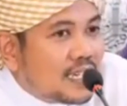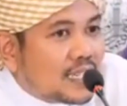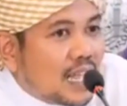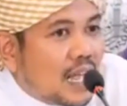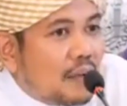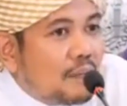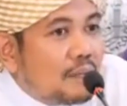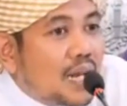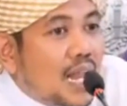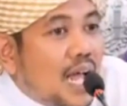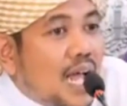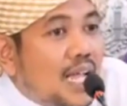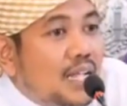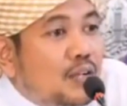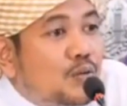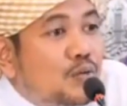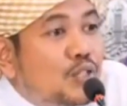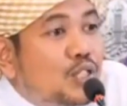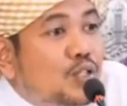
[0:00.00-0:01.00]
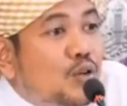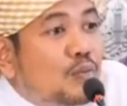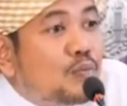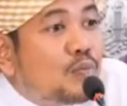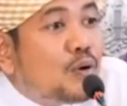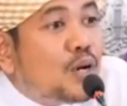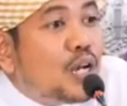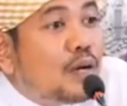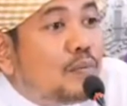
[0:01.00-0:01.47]
ทำลายกุศล
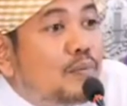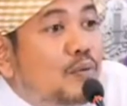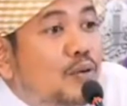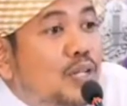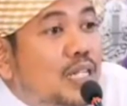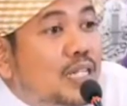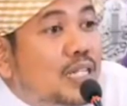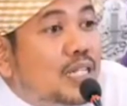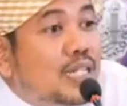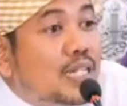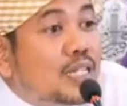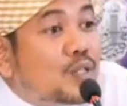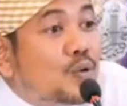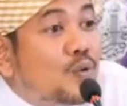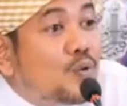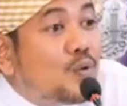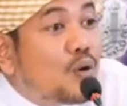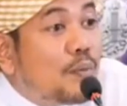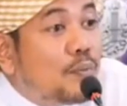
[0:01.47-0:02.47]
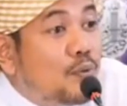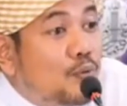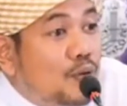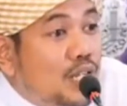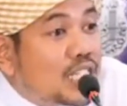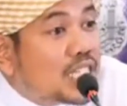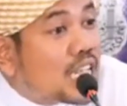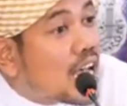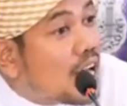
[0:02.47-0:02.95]
ผลบุญที่ตัวผู้
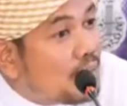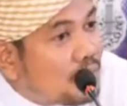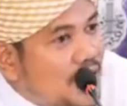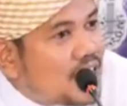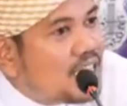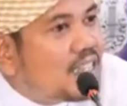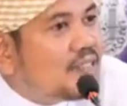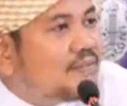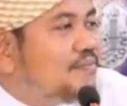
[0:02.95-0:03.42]
อิจฉามี